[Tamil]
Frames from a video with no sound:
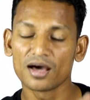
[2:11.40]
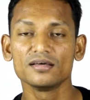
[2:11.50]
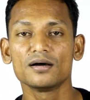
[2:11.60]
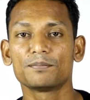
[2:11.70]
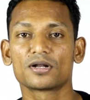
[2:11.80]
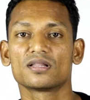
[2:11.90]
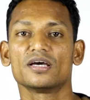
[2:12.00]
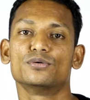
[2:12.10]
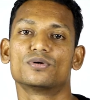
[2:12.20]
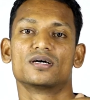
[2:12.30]
அதுக்கப்புறம்
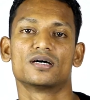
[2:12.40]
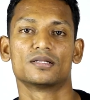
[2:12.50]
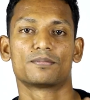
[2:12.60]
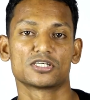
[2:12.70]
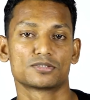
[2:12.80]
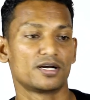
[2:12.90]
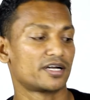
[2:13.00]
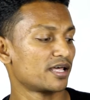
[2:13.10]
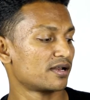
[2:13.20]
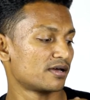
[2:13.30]
தான் இவங்களுக்கு அந்த
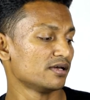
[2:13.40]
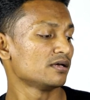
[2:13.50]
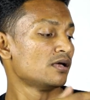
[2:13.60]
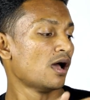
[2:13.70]
பாசிபிலிட்டியே இருக்குது